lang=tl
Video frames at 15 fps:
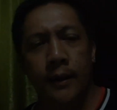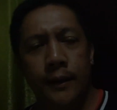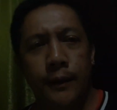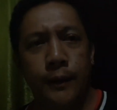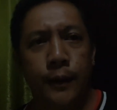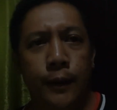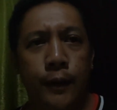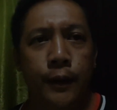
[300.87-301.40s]

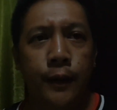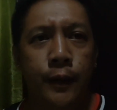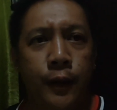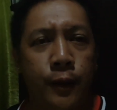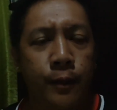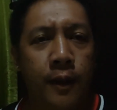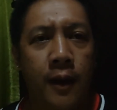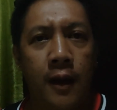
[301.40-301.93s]
So,
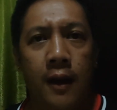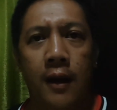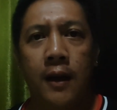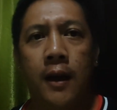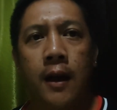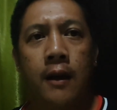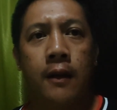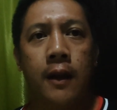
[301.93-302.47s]
yun mga
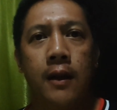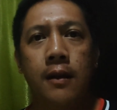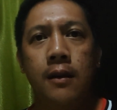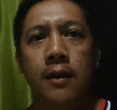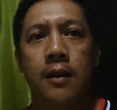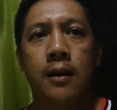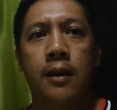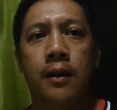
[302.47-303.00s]

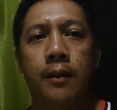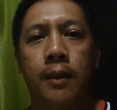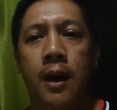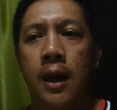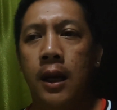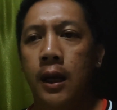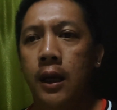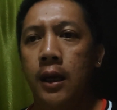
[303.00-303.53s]
kagarden.
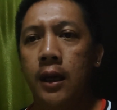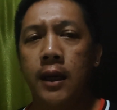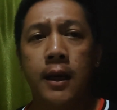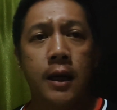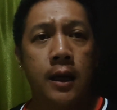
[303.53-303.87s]
Bali,